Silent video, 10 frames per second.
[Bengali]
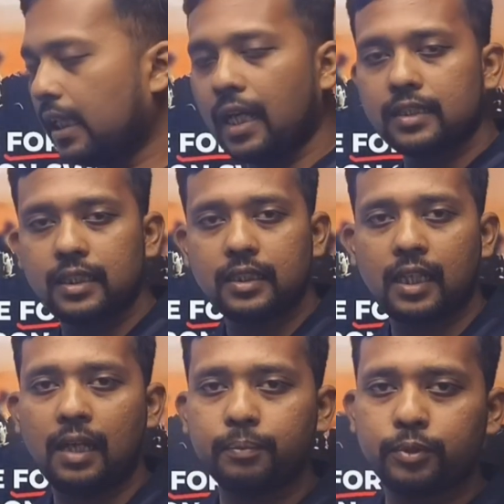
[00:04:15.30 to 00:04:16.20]
সাহায্যে
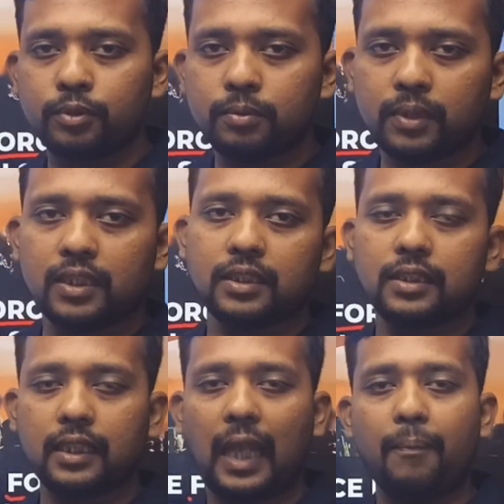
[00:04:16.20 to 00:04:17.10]
তারা পুরো বলেছে
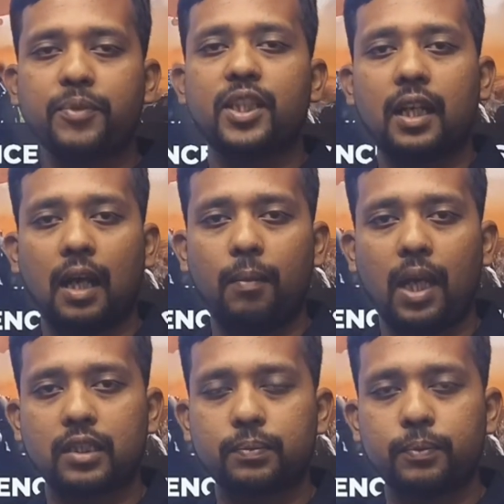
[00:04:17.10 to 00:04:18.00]
যে ক্যাপচার
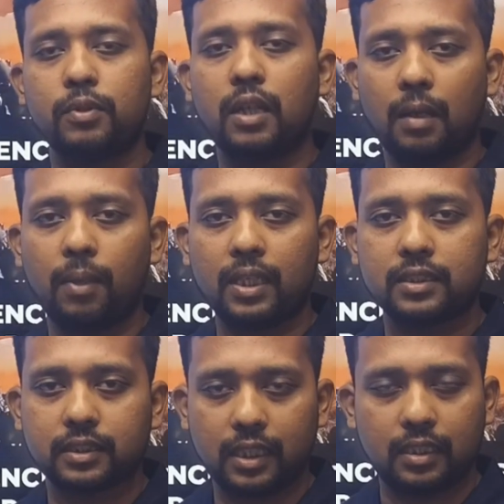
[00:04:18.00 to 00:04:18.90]
হামাস পুরো
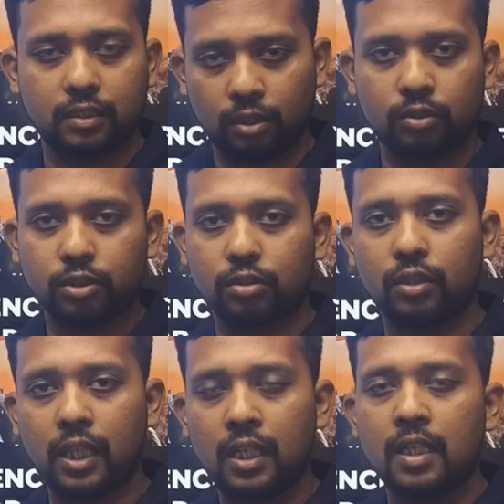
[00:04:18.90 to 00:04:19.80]
হামাসকে ধ্বংস
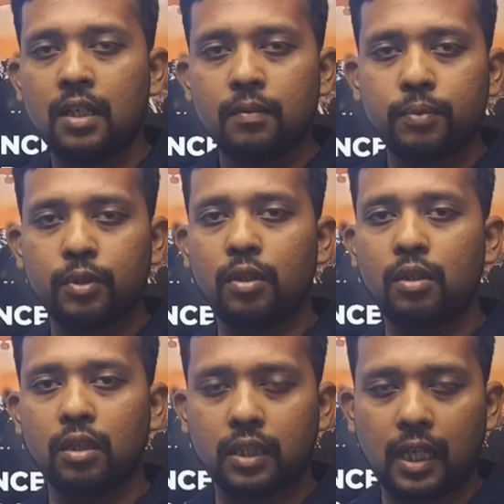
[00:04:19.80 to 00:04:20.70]
করে পুরো
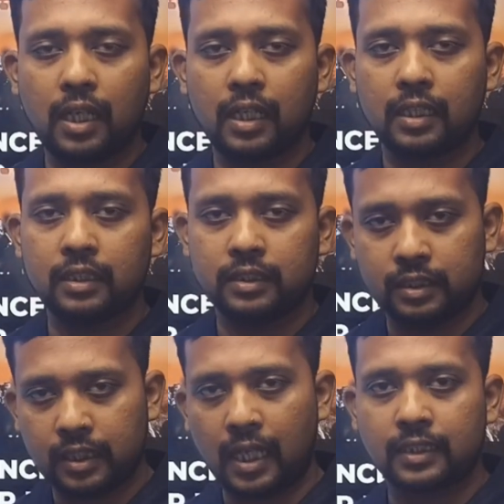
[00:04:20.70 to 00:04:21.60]

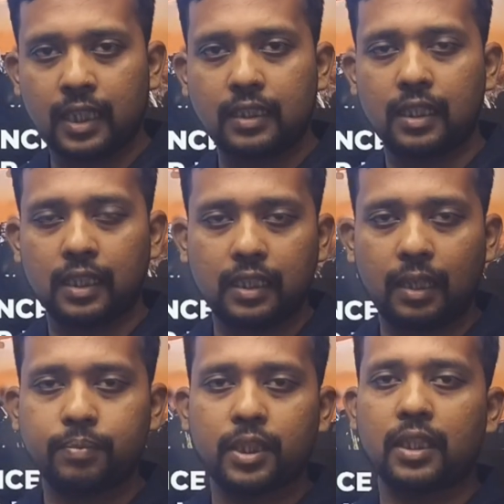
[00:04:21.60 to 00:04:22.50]
গাজাটাকে
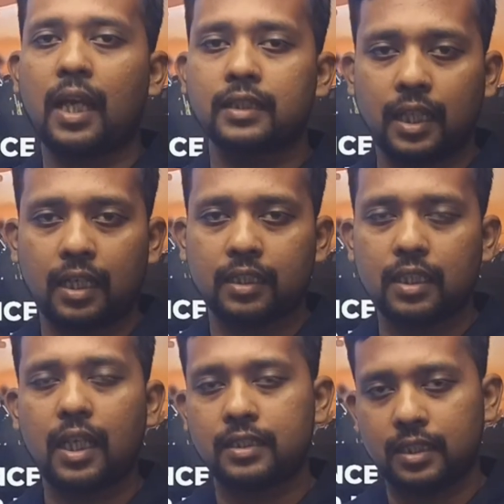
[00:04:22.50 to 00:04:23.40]
ক্যাপচার গাজা আর কি
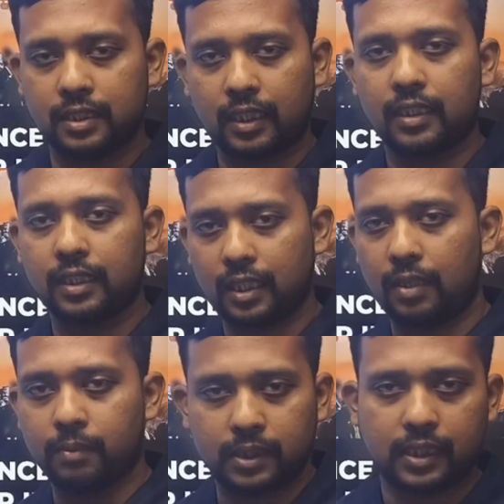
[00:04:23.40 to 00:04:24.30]
গাজা যেখান থেকে
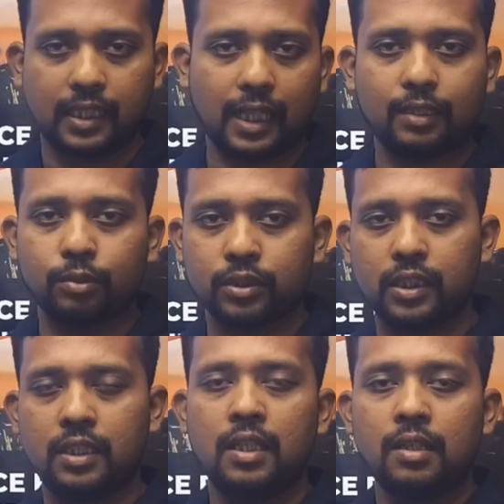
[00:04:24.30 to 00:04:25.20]
হামাস অ্যাটাক
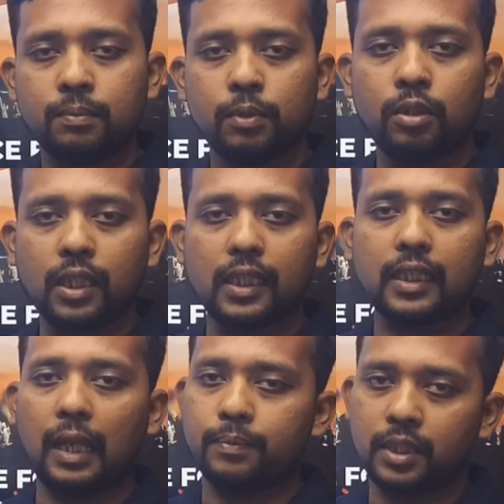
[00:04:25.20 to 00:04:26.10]
করছে পুরোটাকে
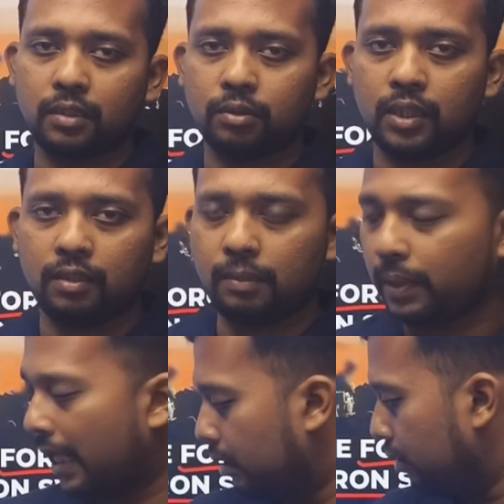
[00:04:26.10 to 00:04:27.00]
ক্যাপচার করে নেওয়ার
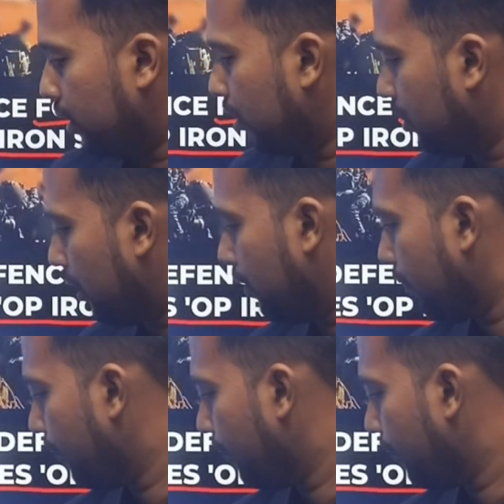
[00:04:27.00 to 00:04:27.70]
প্ল্যান রয়েছে ওদের